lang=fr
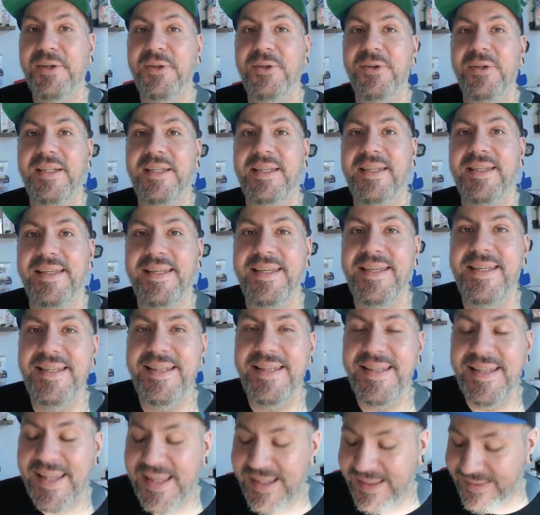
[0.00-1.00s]
colis
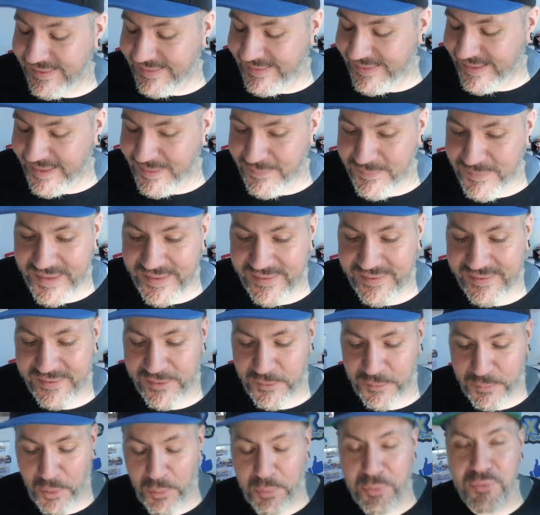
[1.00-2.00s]
in
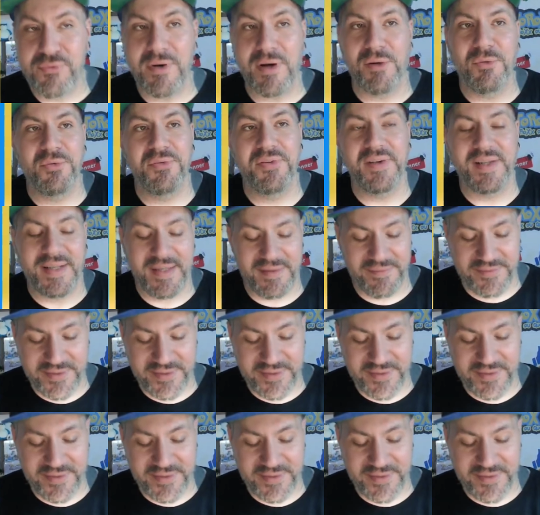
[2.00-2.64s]
pour pouvoir vous faire la